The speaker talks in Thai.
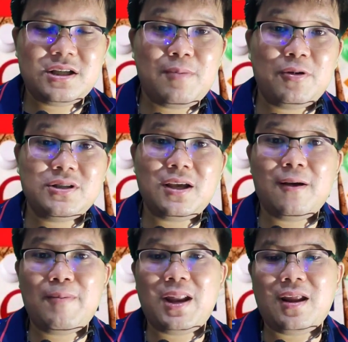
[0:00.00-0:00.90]
ชิโบชิ
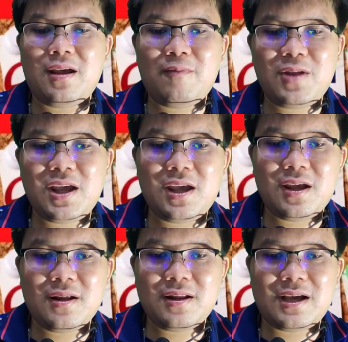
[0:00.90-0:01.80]
ก็เป็น เอ็น เอฟ ที
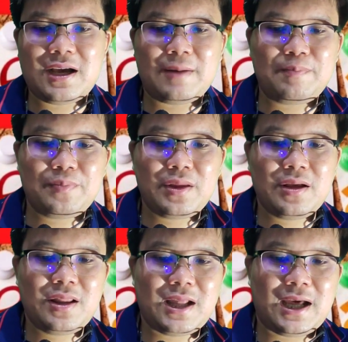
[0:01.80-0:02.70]
นะครับ
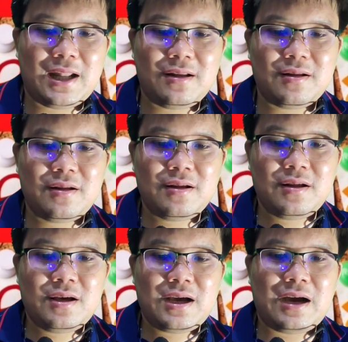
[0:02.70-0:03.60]
จากนั้น
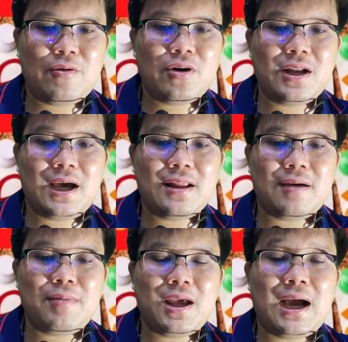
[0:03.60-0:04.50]
เขาก็น่า
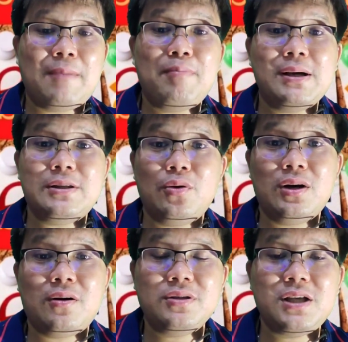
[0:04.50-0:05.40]
จะมีการเปิดตั
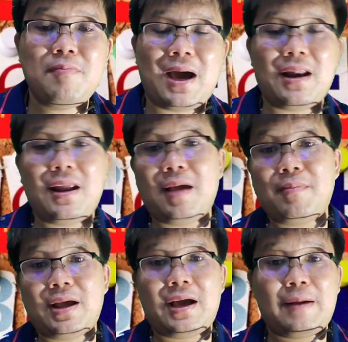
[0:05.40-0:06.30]
วของชิบะเรียม
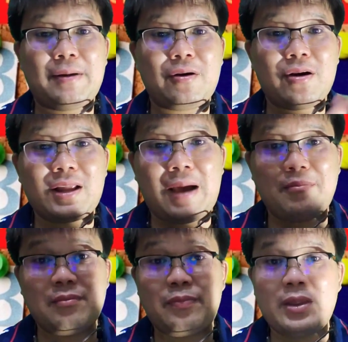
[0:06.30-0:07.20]
นะครับเราก็
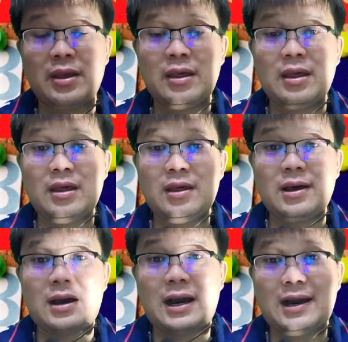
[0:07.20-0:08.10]

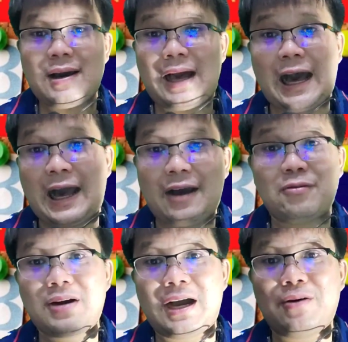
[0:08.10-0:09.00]
ทำขา
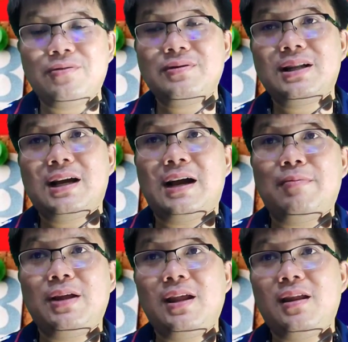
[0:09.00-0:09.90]
ของเขานะครั
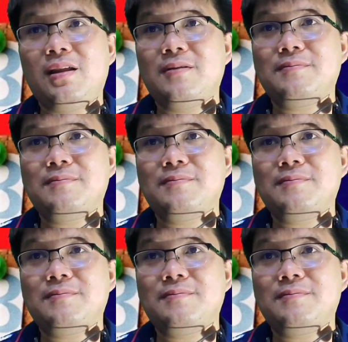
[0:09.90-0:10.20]
บที่